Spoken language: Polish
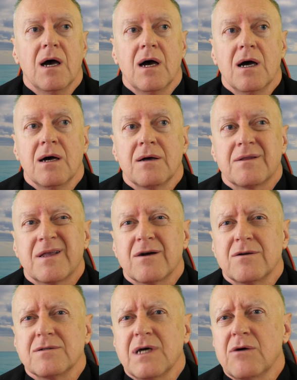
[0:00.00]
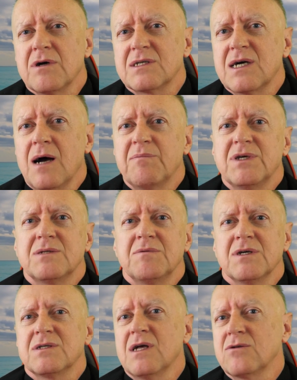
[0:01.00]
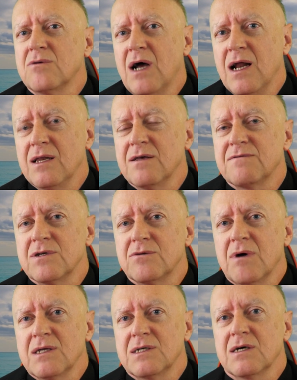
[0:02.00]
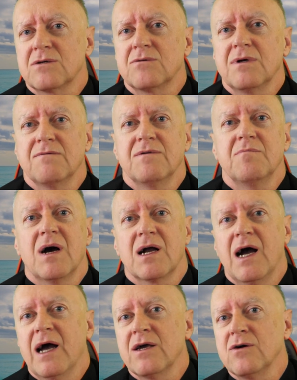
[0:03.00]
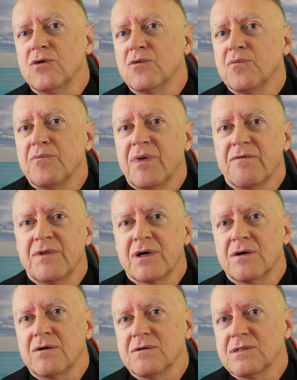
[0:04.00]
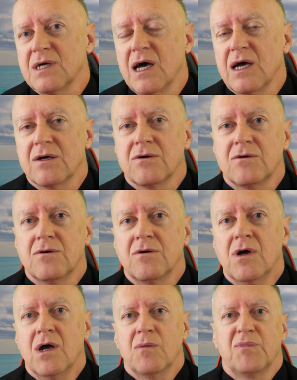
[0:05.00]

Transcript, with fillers: A tego rodzaju eskapizm jest naturalny w sytuacjach, które wymagają pewnego rodzaju